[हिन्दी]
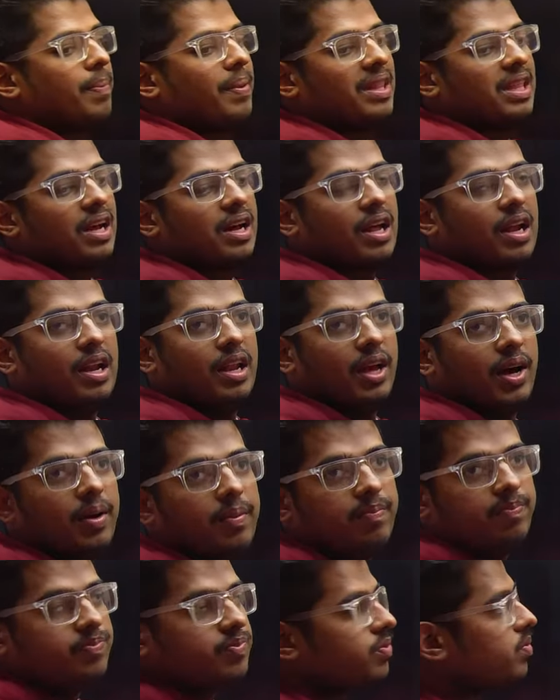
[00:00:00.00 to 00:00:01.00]
पता कर लिया
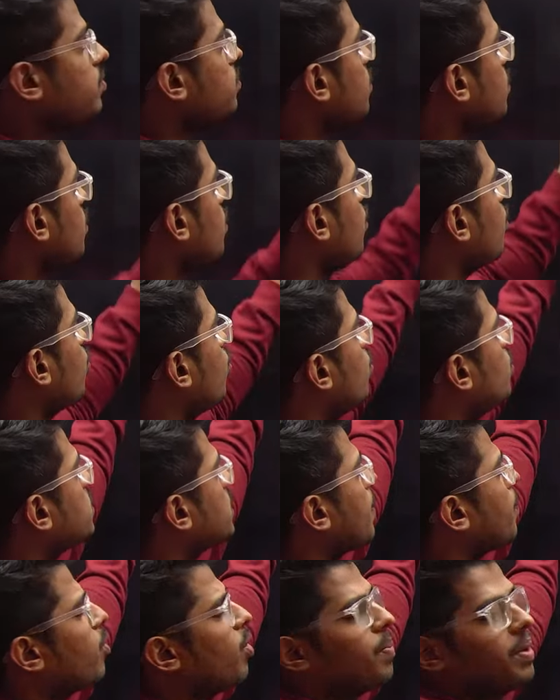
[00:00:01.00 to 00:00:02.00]
रूल्स
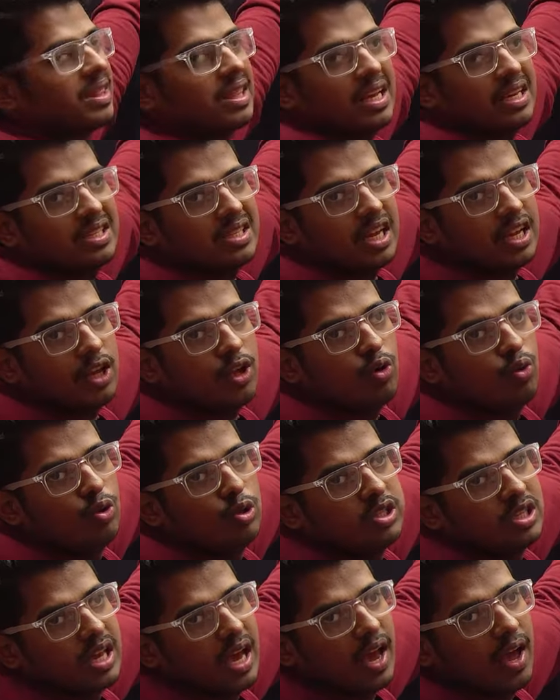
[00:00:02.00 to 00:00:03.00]
आपको पता है इसका कि
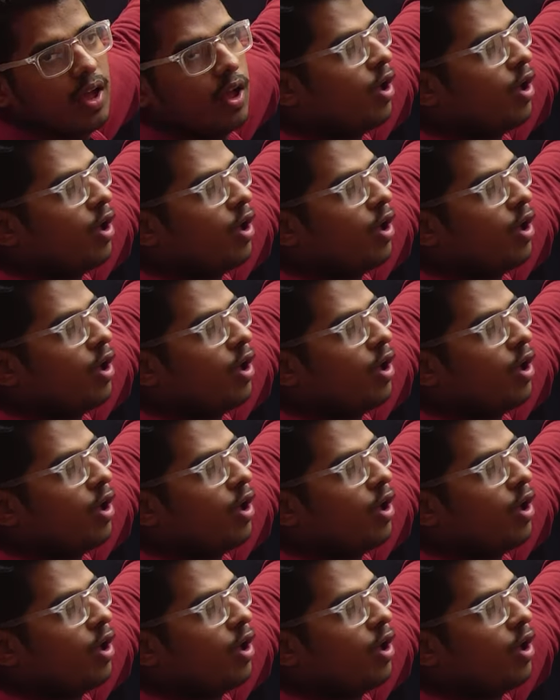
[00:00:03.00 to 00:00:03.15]
रूल्स क्या है